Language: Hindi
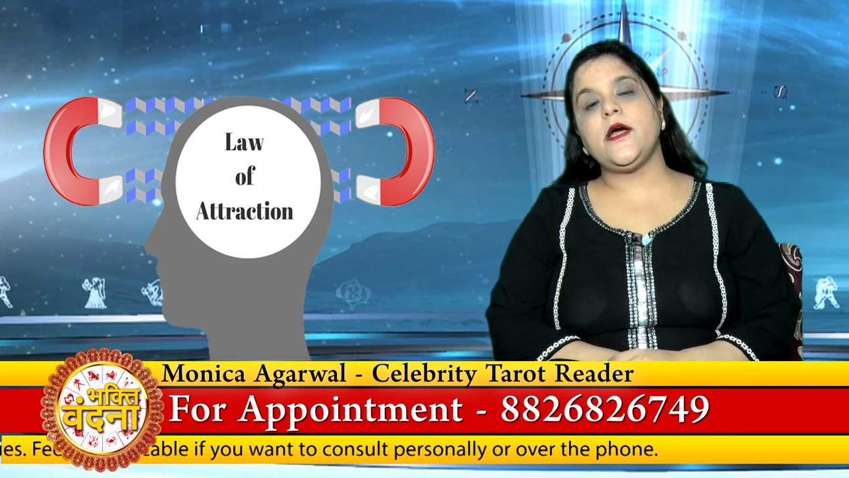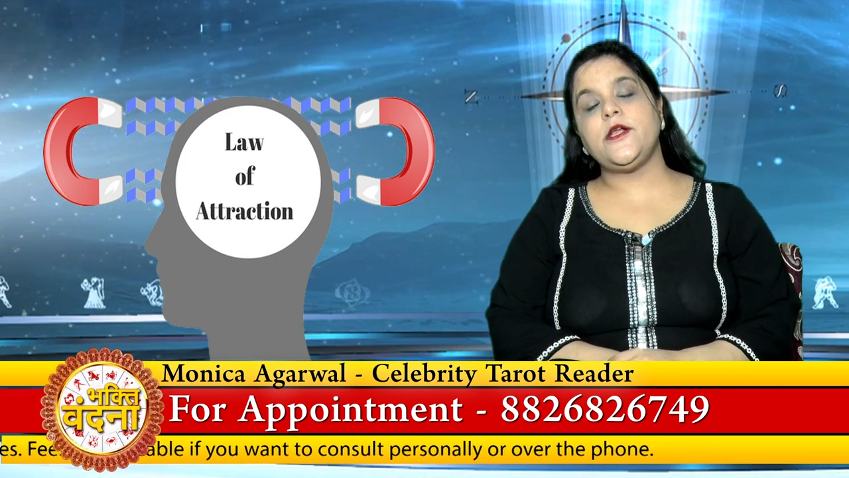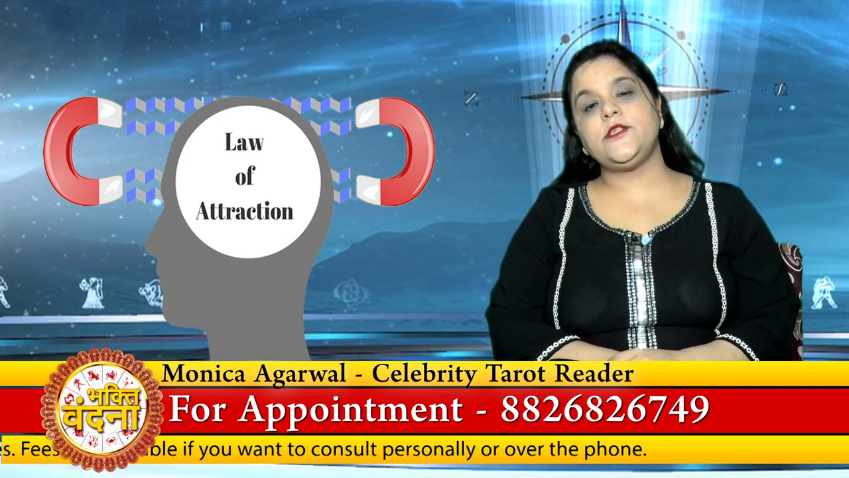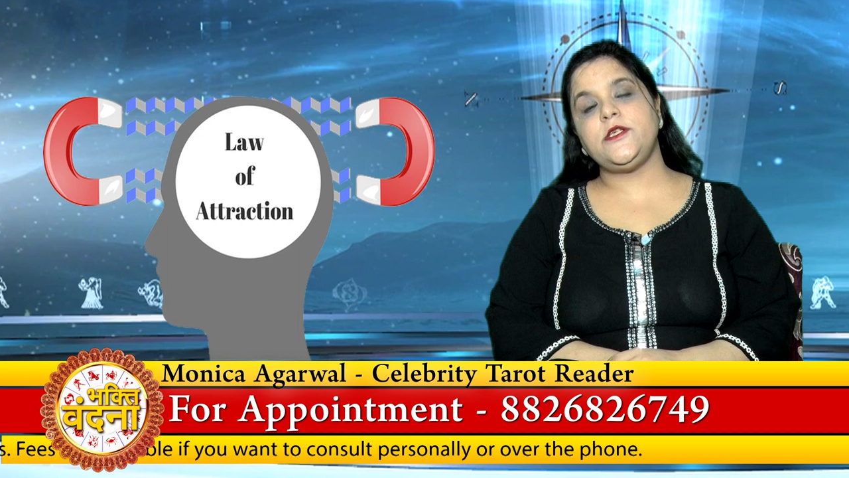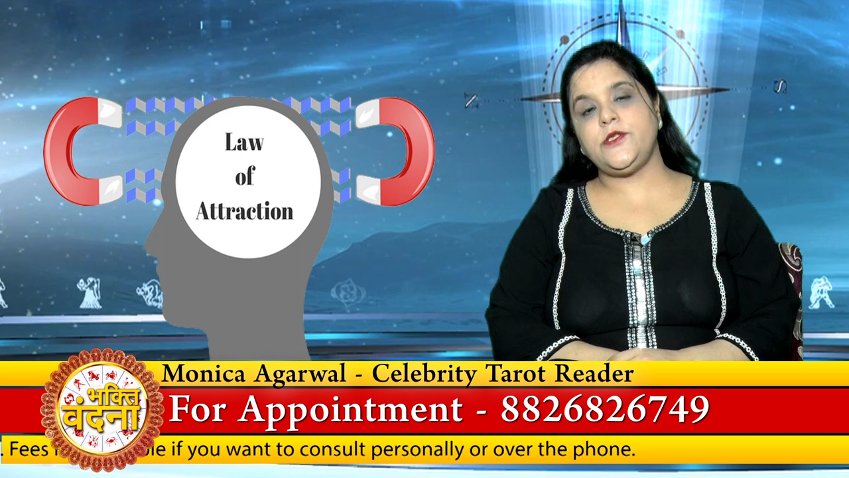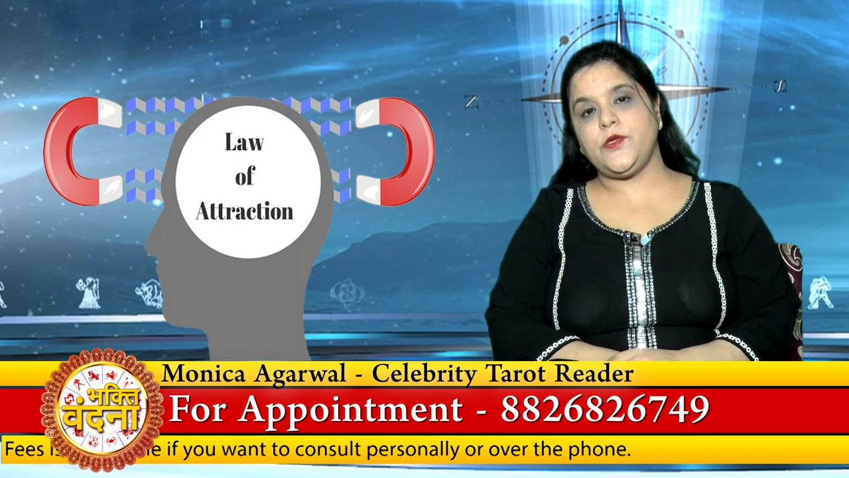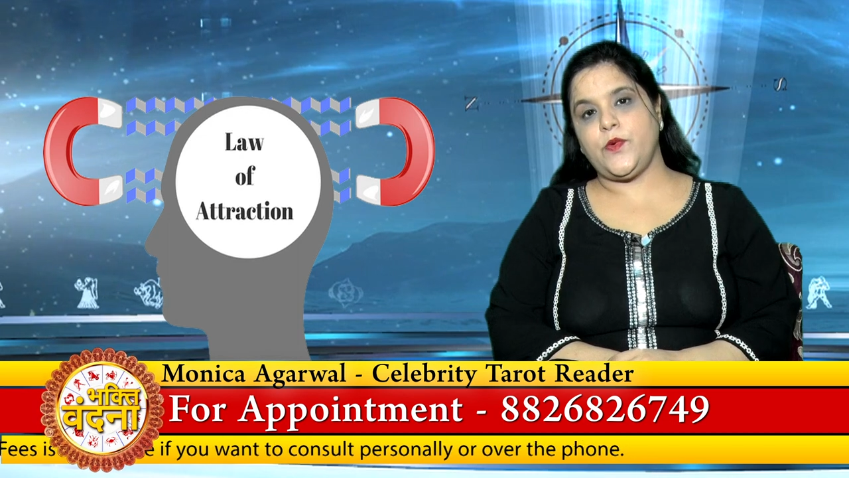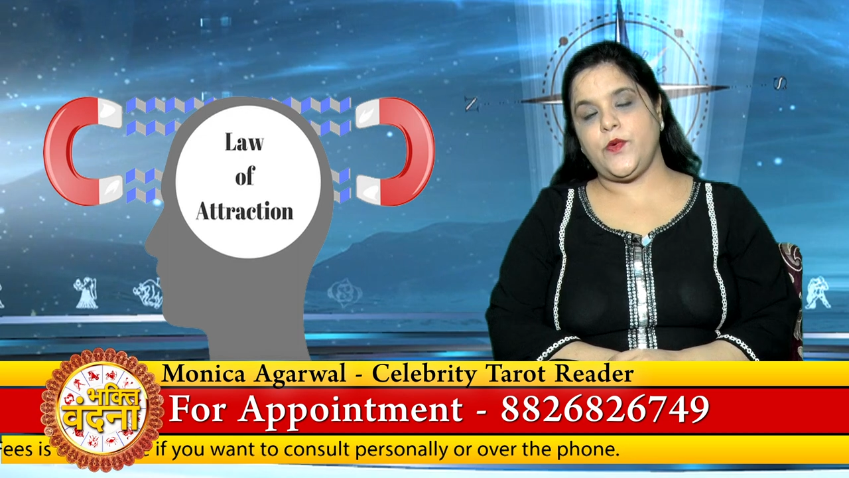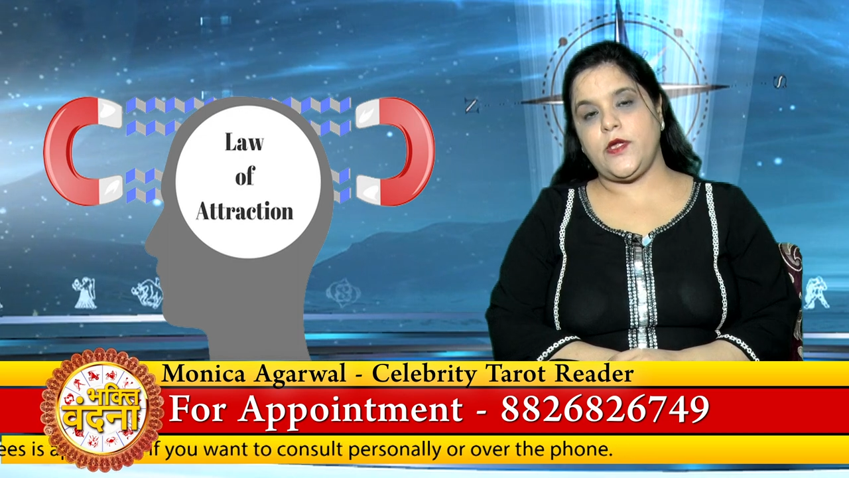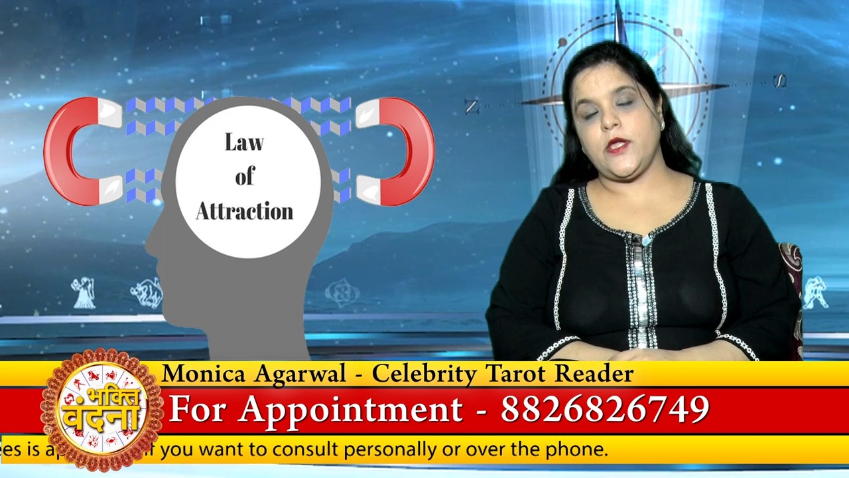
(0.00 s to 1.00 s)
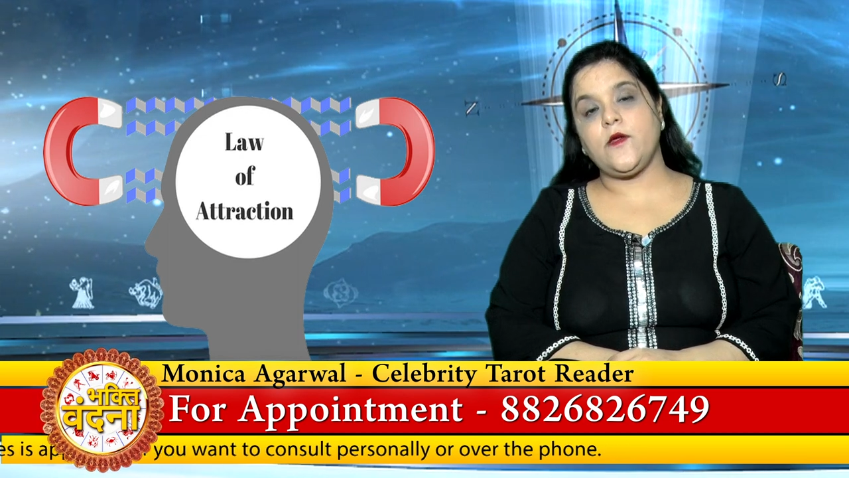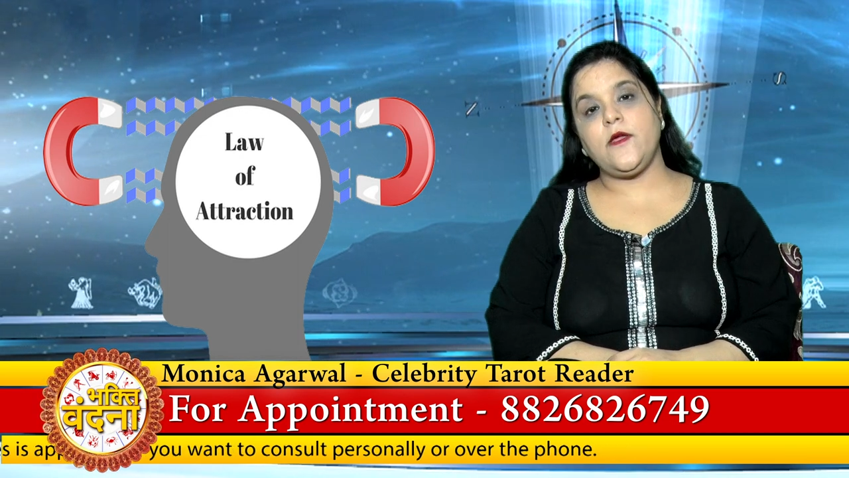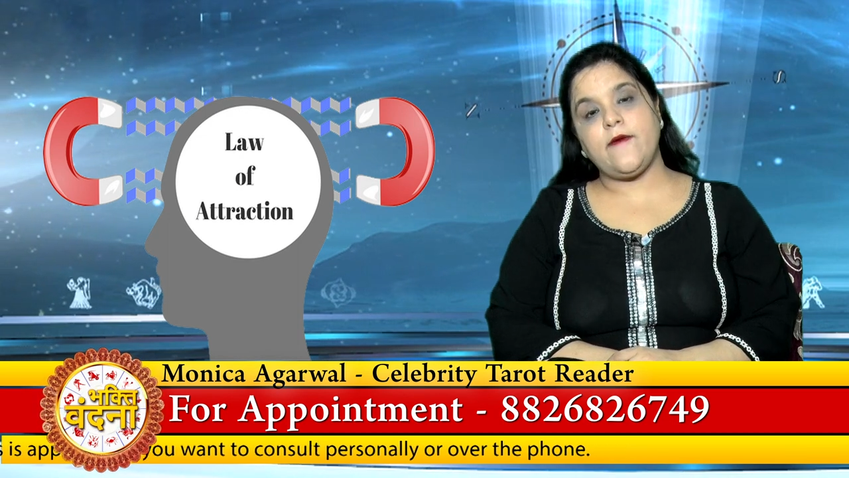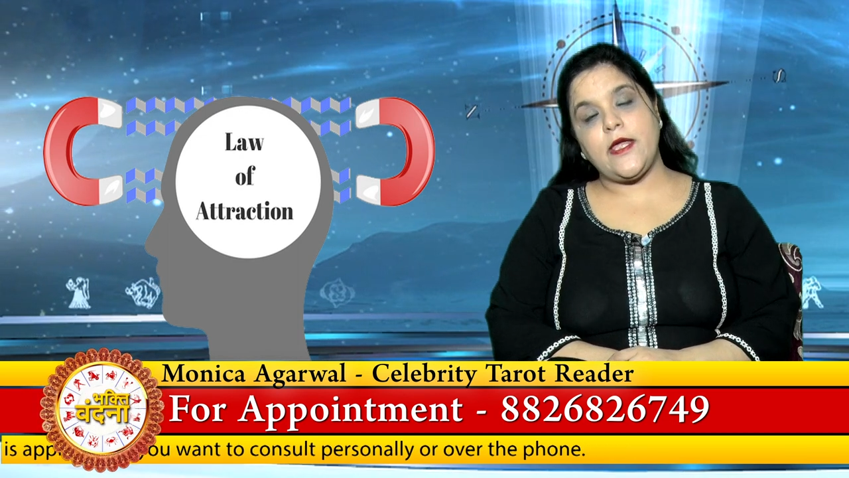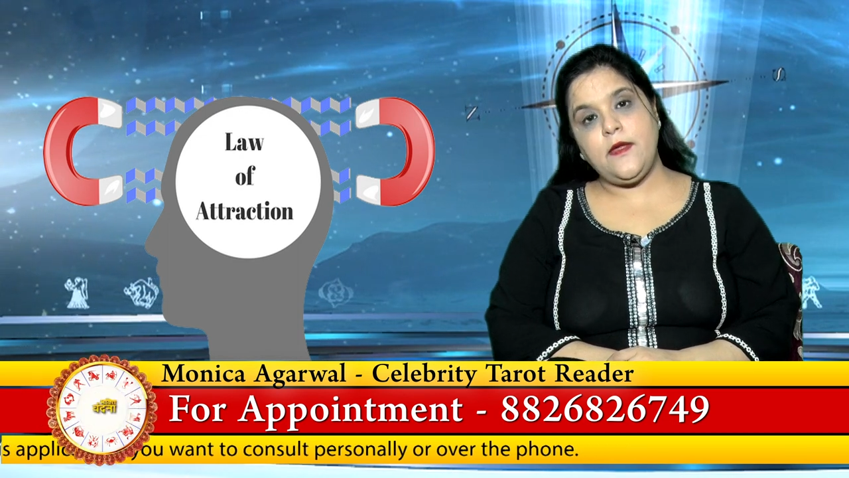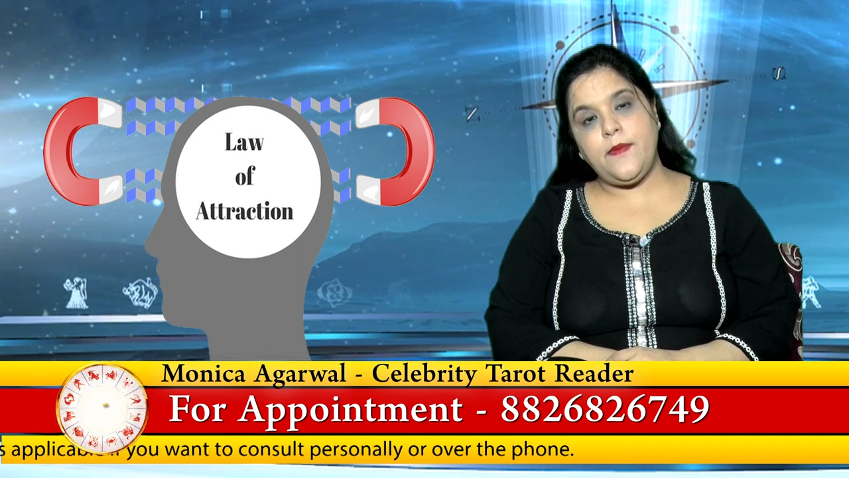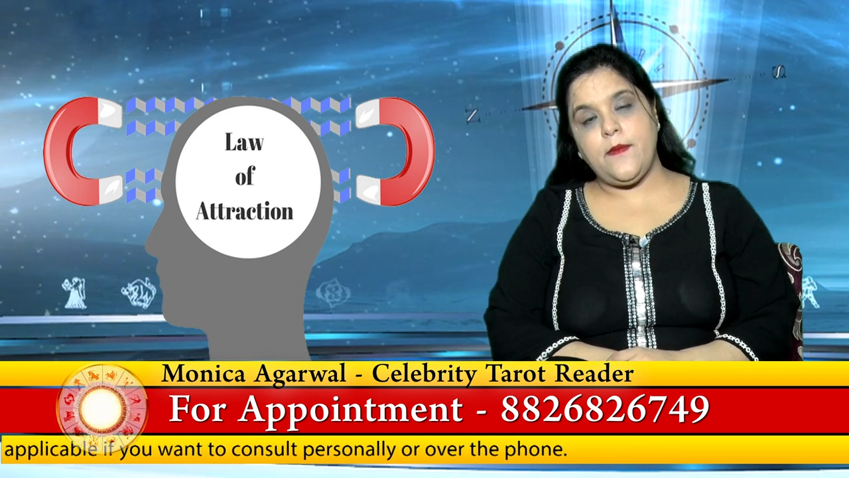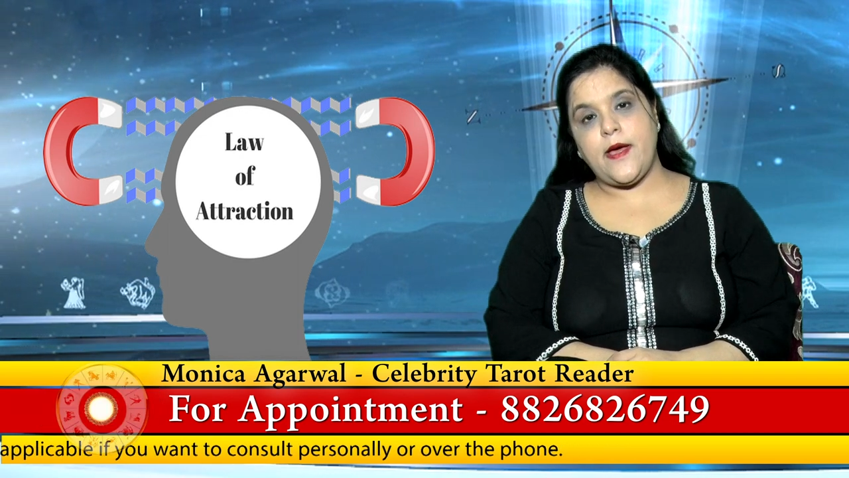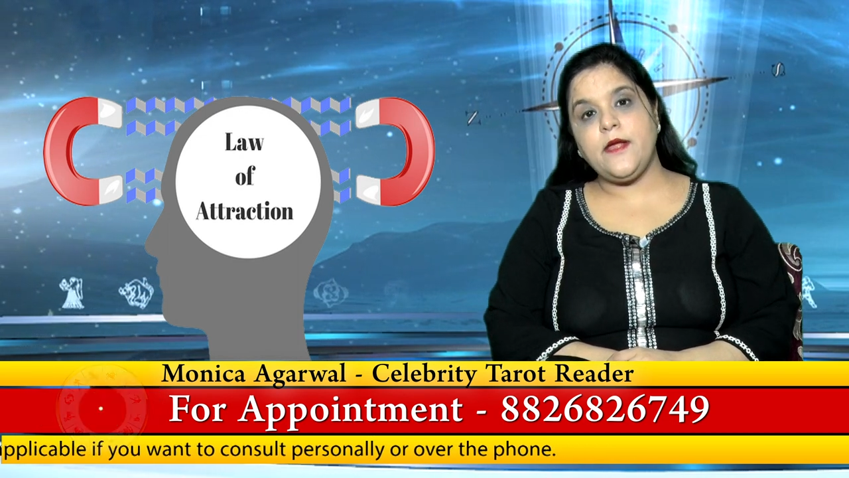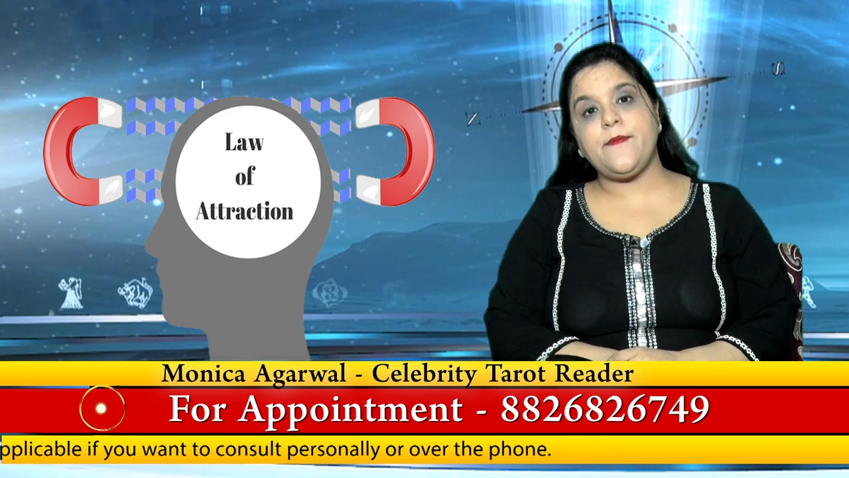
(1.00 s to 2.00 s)
हर चीज़ जो हो रही है क्योंकि वहीं पे
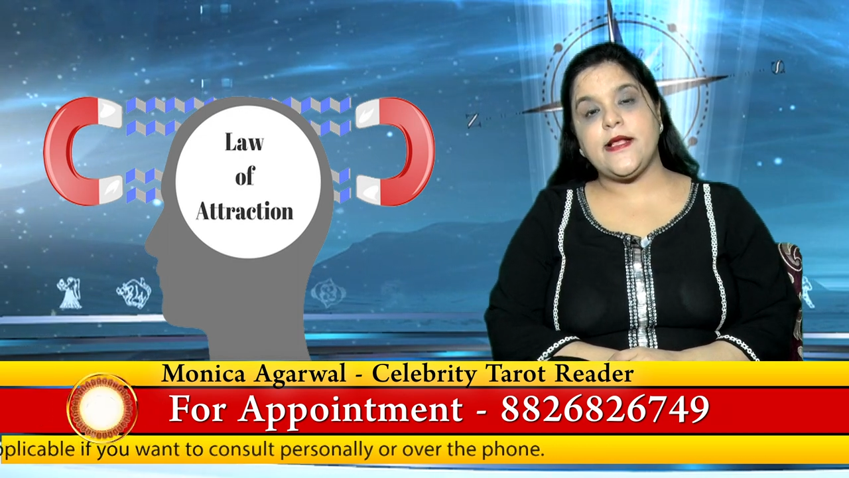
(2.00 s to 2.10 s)
हमारी